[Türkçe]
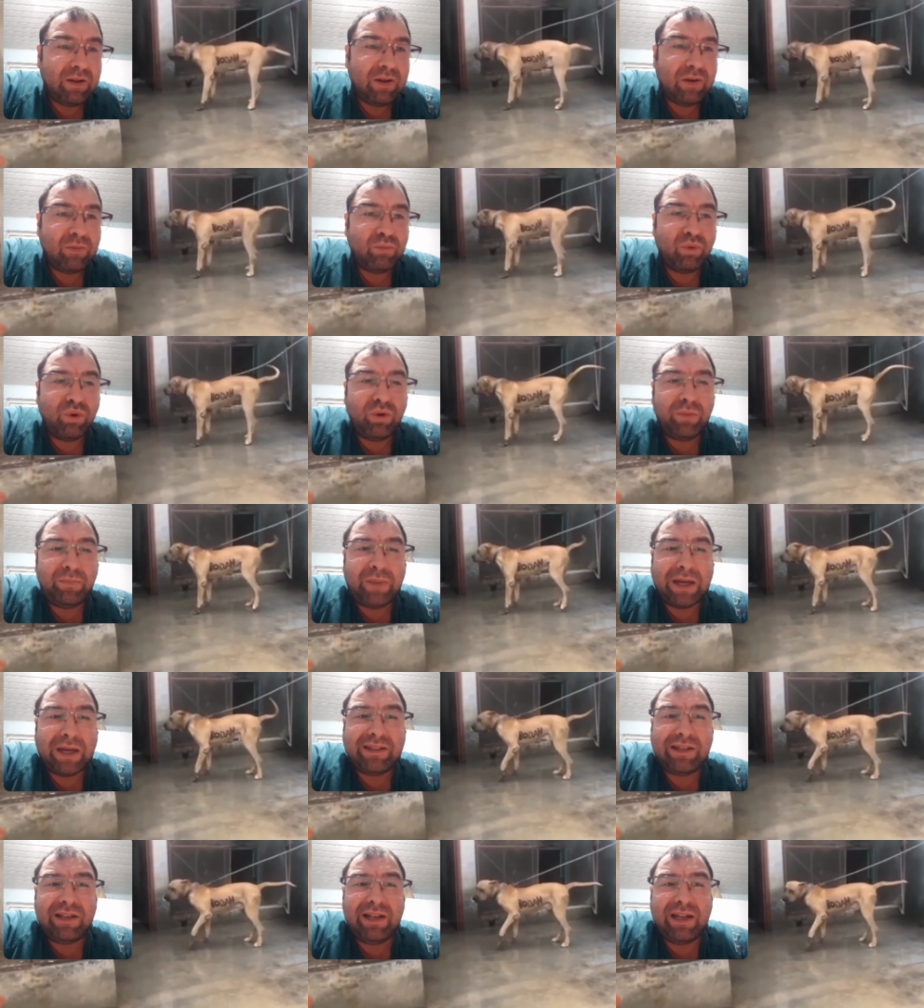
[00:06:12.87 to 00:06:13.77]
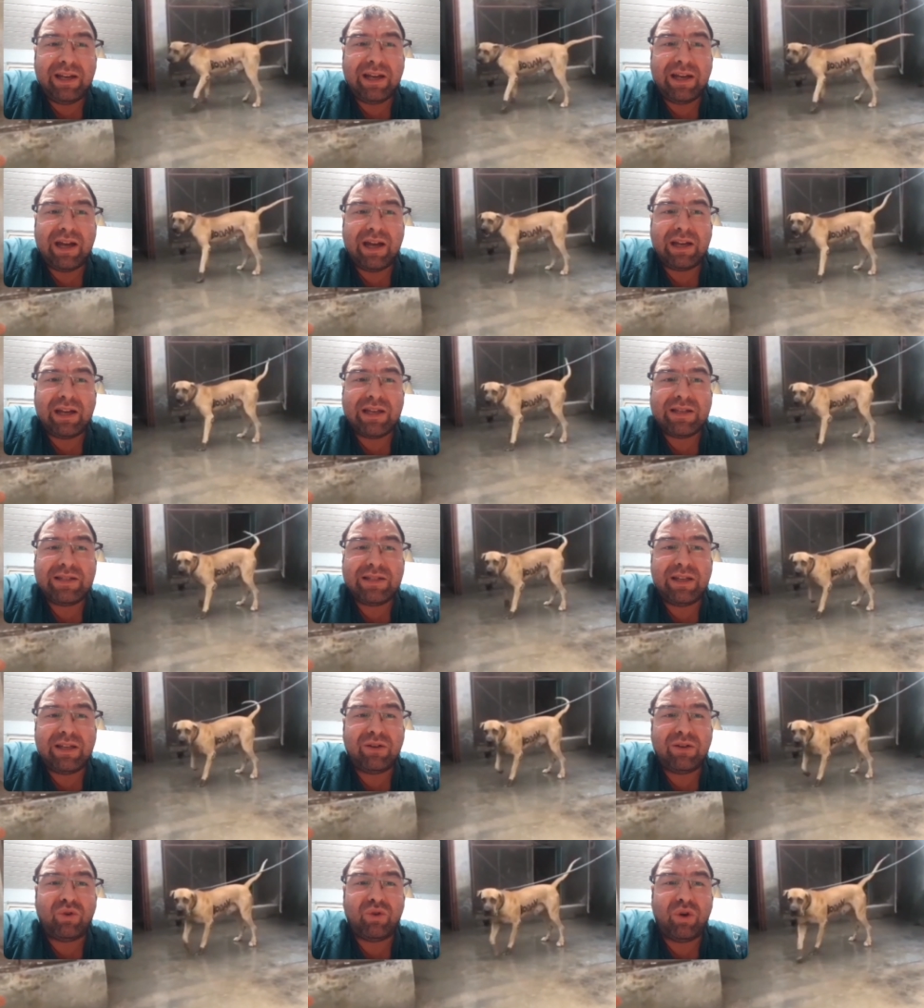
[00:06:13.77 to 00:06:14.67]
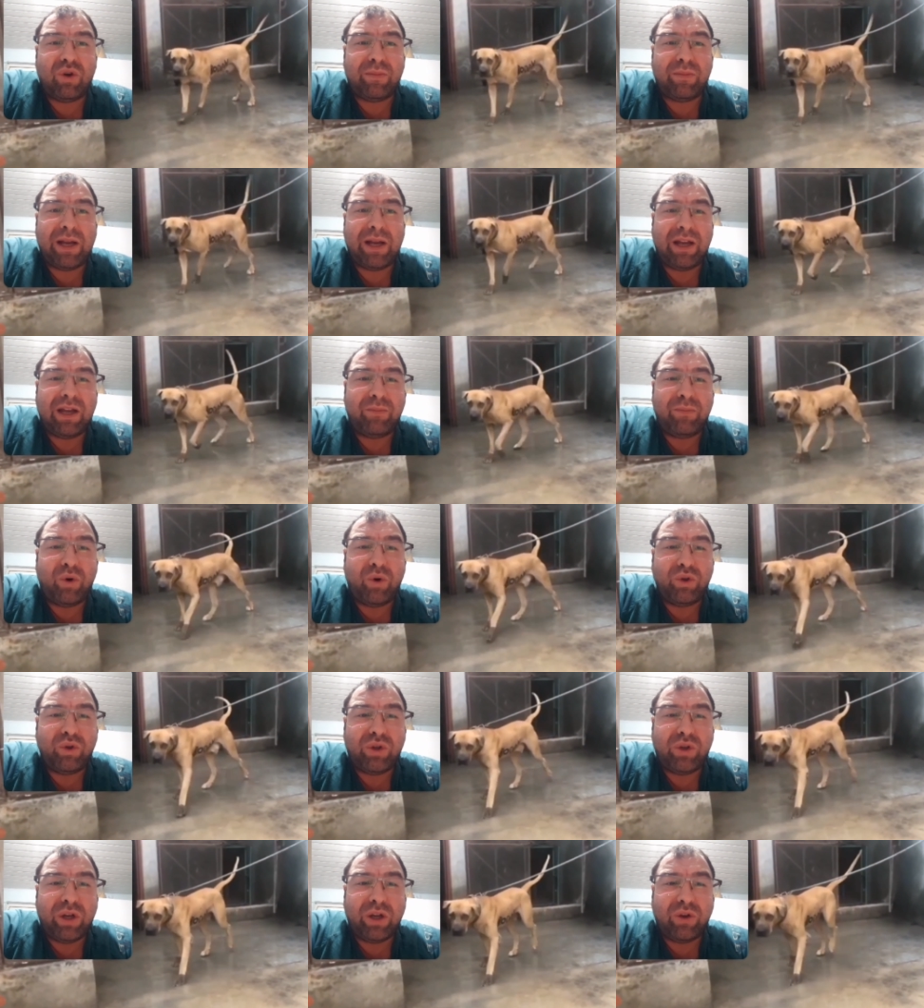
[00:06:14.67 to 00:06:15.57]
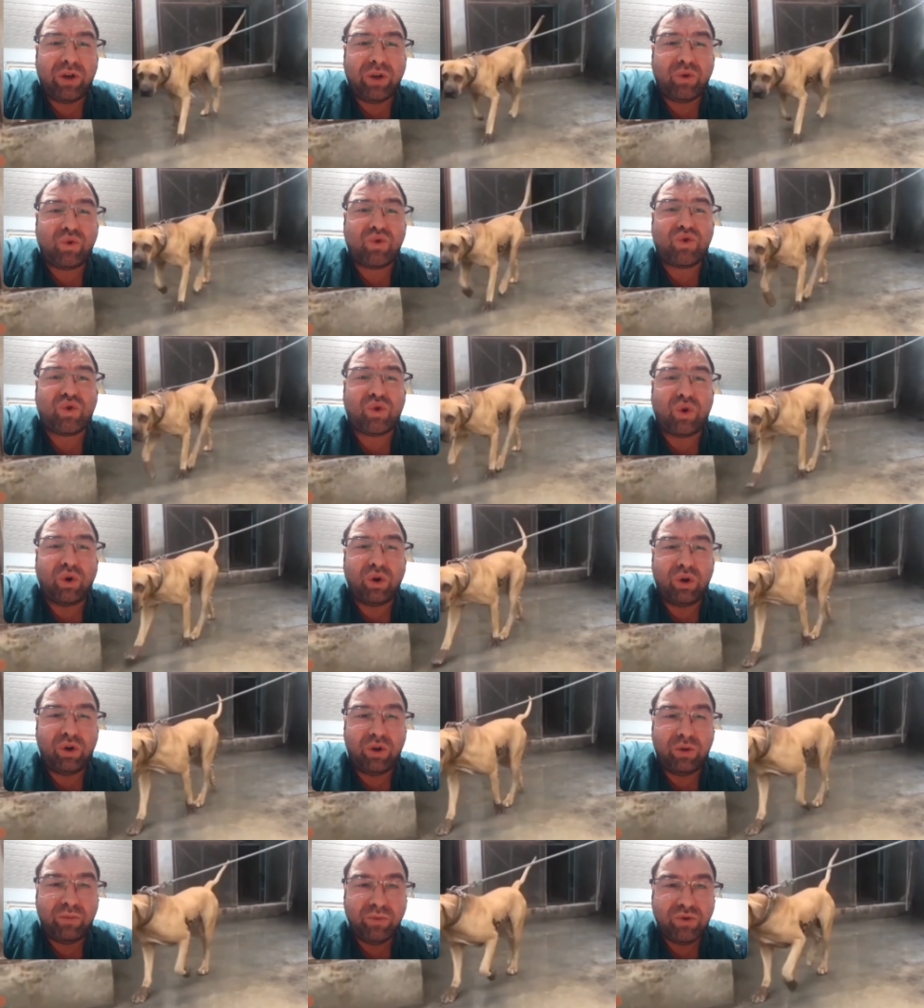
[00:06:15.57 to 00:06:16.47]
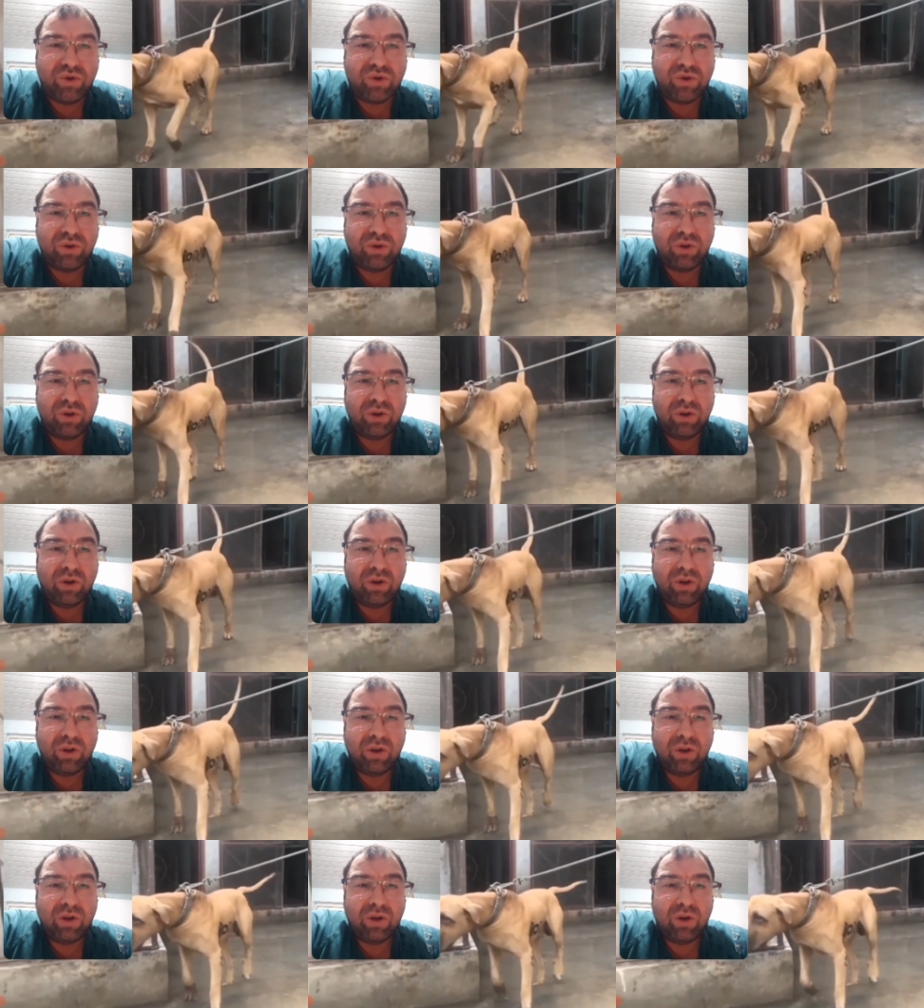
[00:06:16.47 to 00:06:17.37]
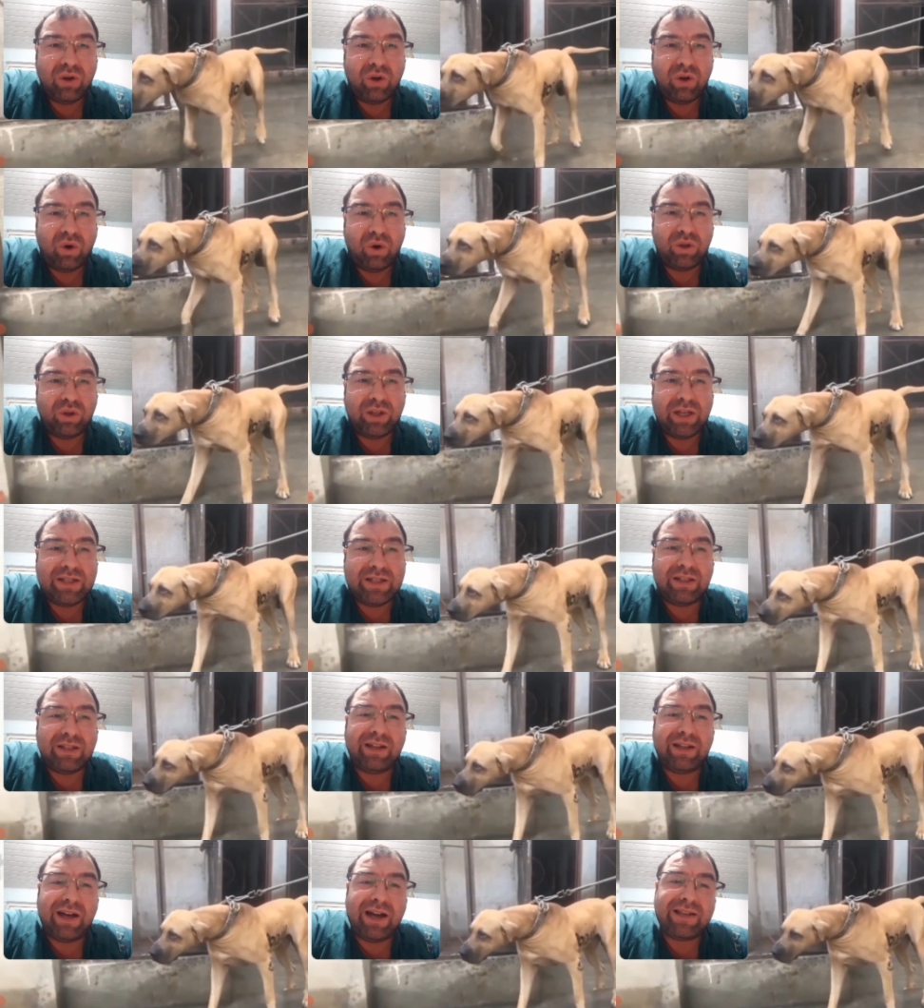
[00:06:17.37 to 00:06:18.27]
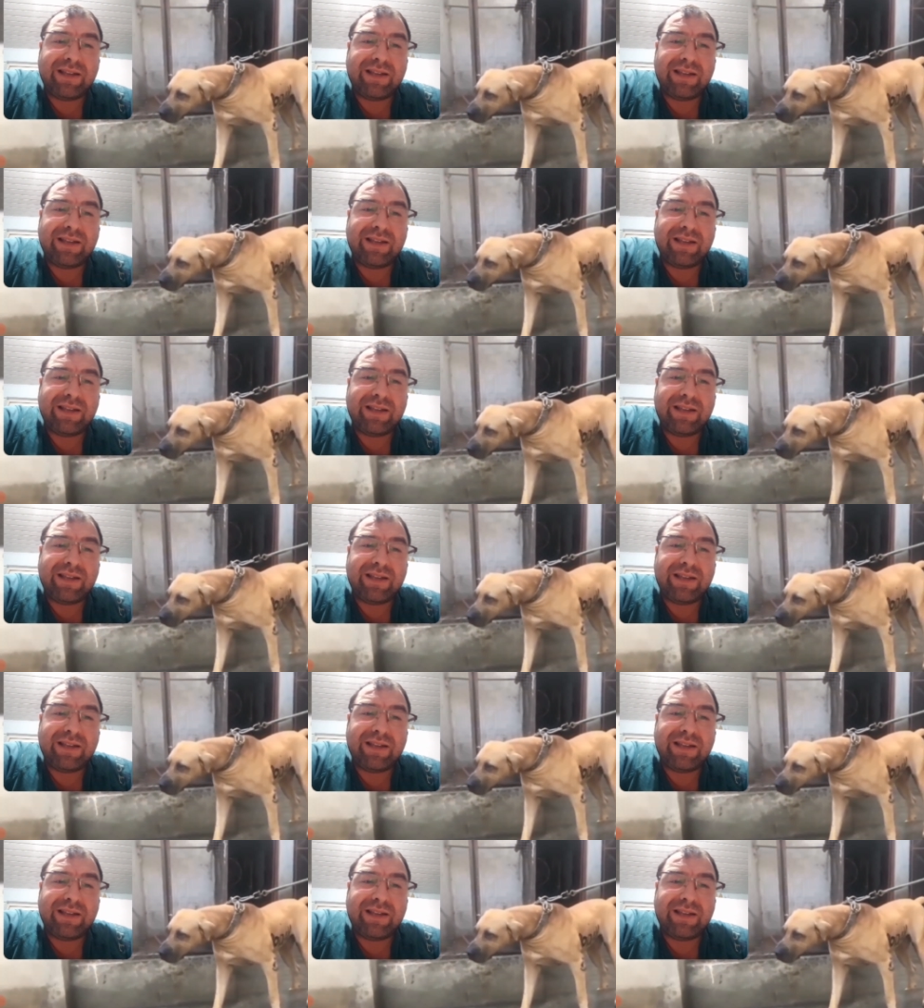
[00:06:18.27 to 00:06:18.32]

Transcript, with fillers: Bunun patileri arkadaşlar normal hani boyutuna göre küçük oluyormuş. O da işte daha